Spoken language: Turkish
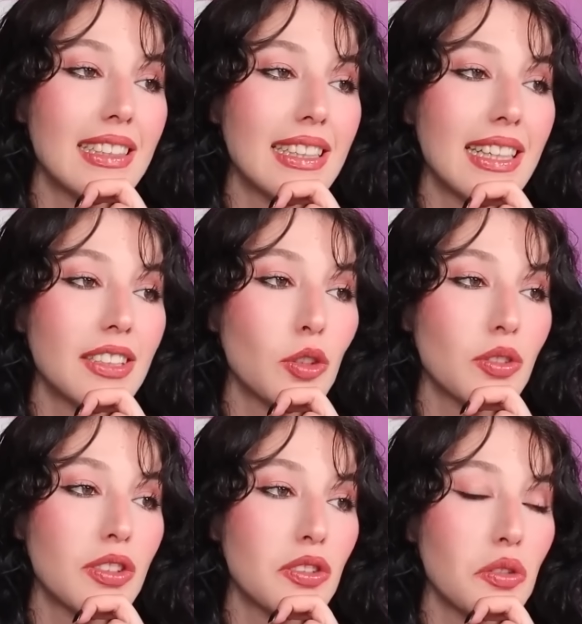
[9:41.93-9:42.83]
Herhalde
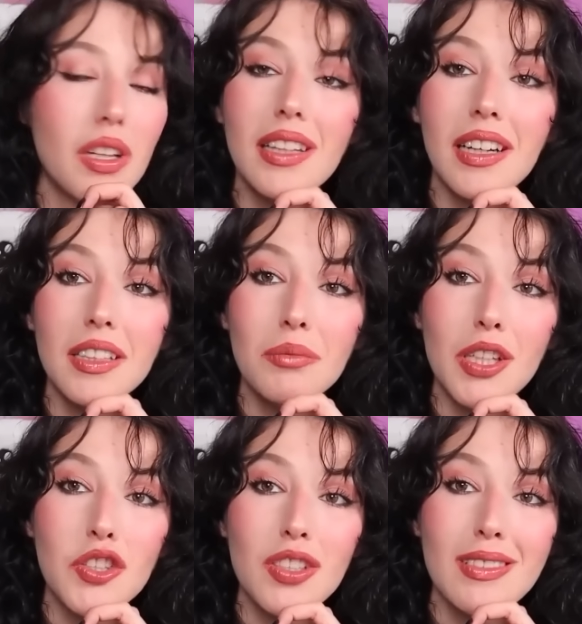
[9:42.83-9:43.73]
çok titiz olan
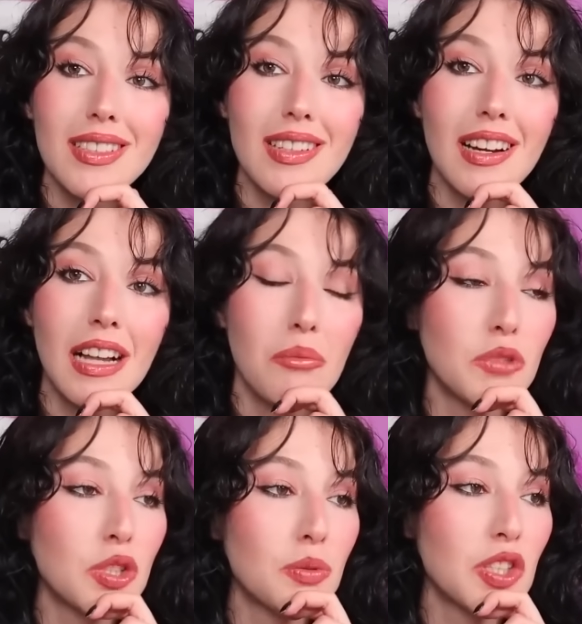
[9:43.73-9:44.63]
hanımlar için
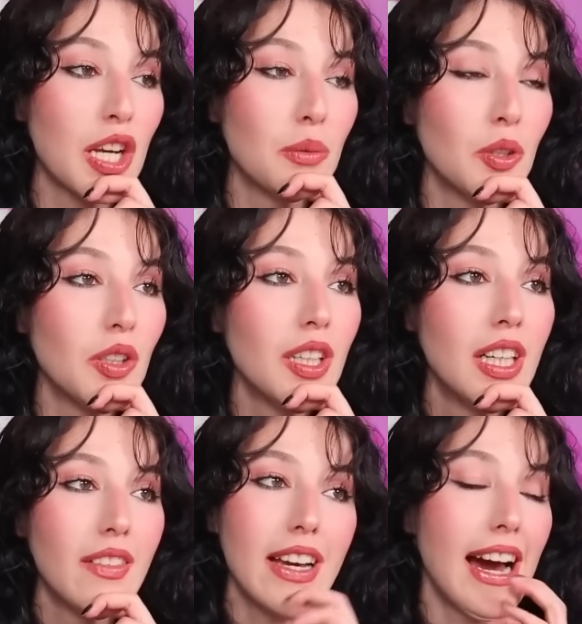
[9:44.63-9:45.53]
tasarlanmış bir şey bu.
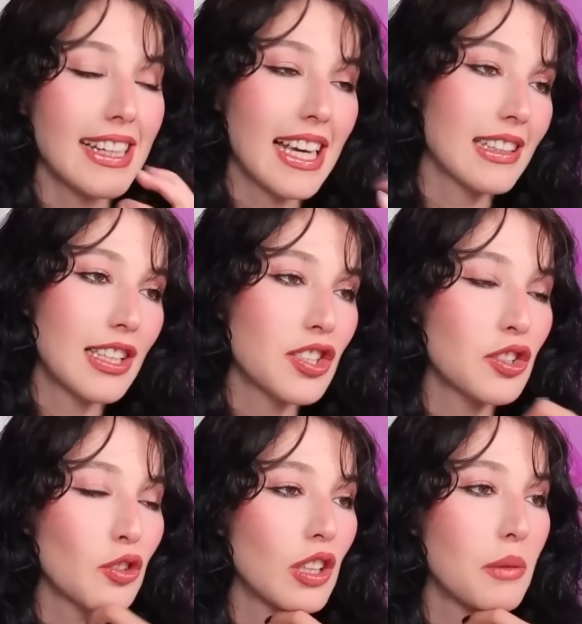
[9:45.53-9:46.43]
Ee, erkekler
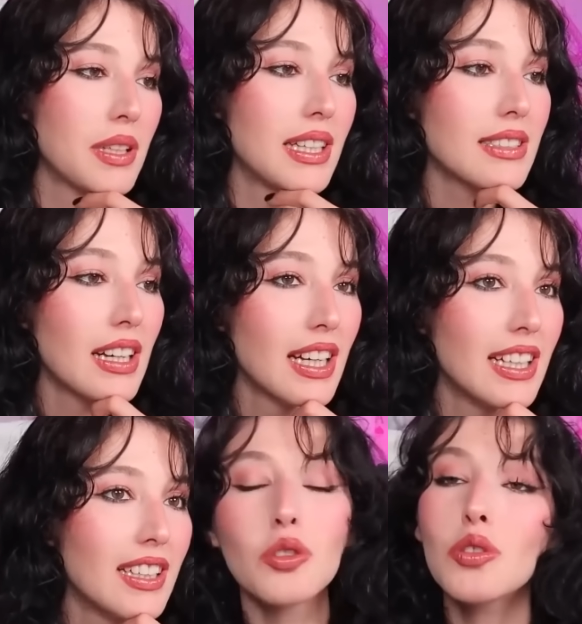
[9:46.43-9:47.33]
için de olabilir.
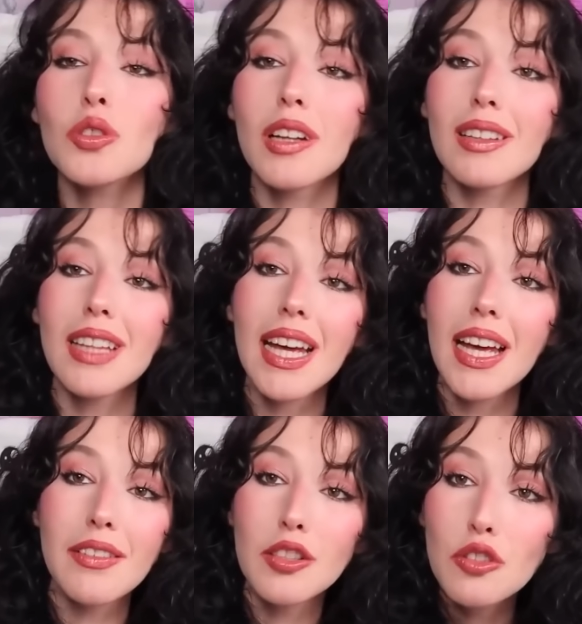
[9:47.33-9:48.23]
Yürüdüğün anda
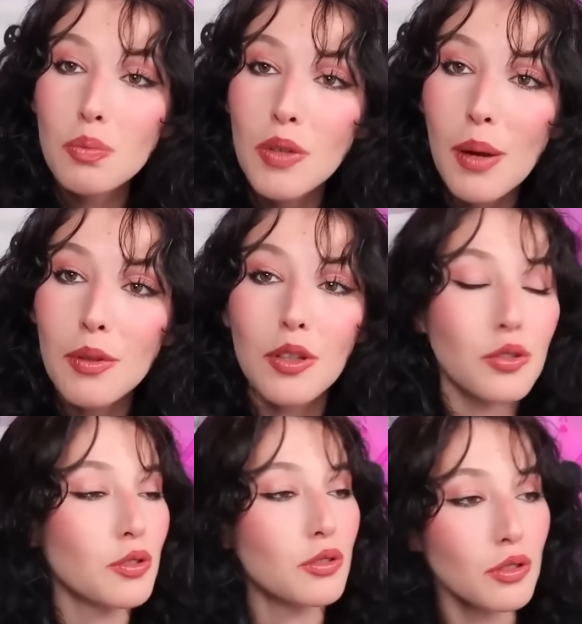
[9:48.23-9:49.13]
evini
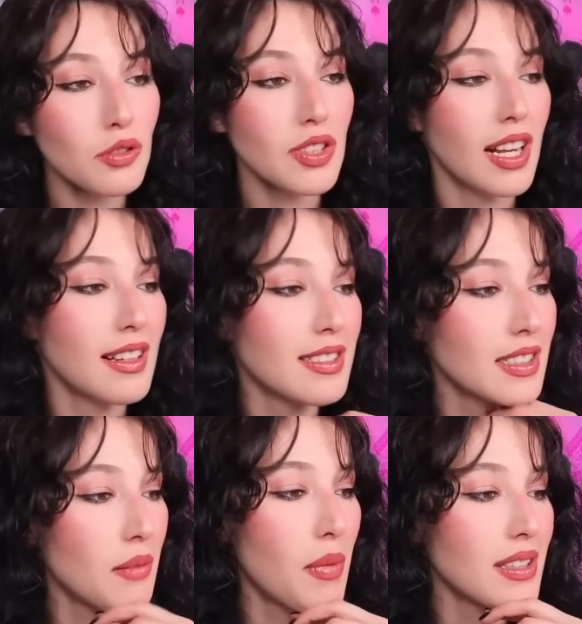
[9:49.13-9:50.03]
süpürebiliyorsun. Güzel
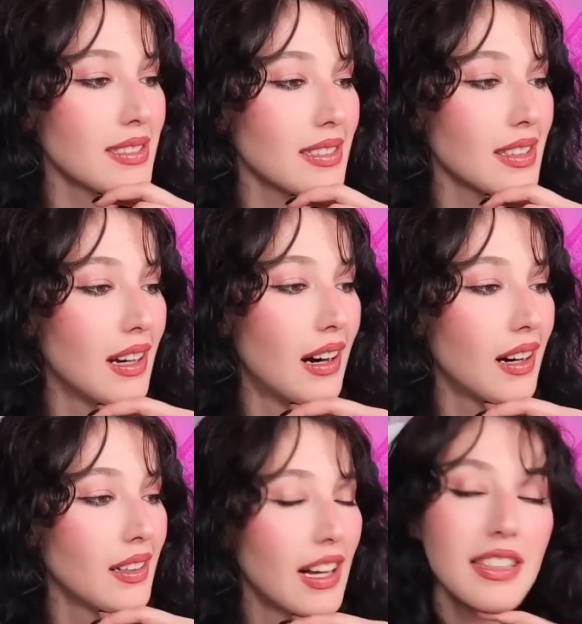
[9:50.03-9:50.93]
aslında mantıklı
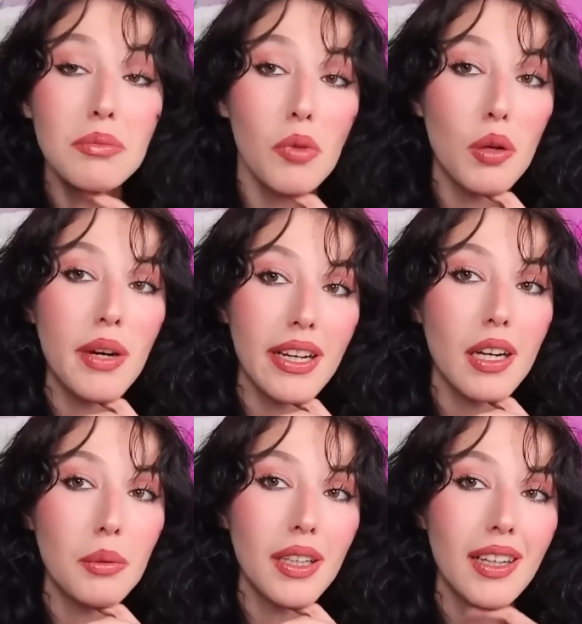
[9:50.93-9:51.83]
ya. Lazım böyle bir
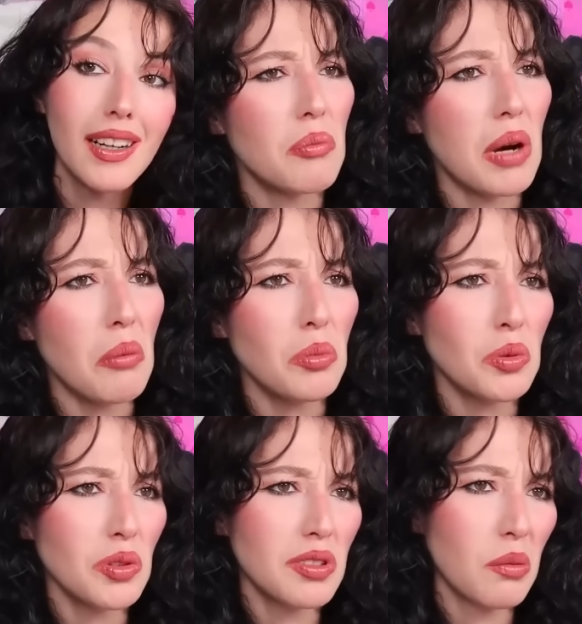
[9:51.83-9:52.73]
ayakkabı. Ben
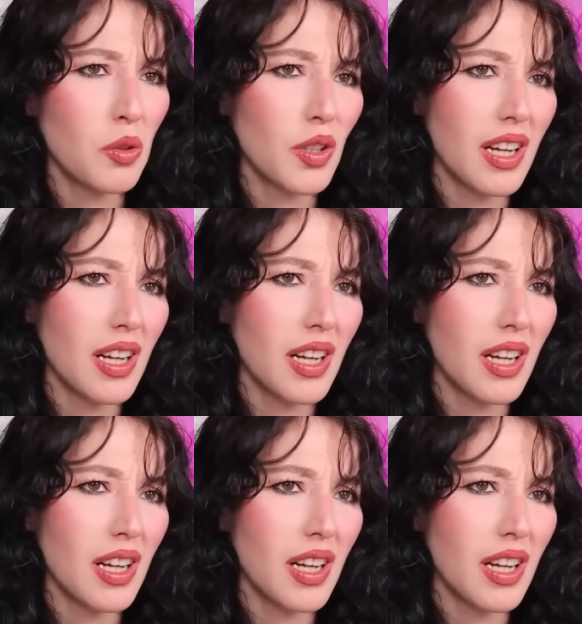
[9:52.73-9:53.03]
bunu tam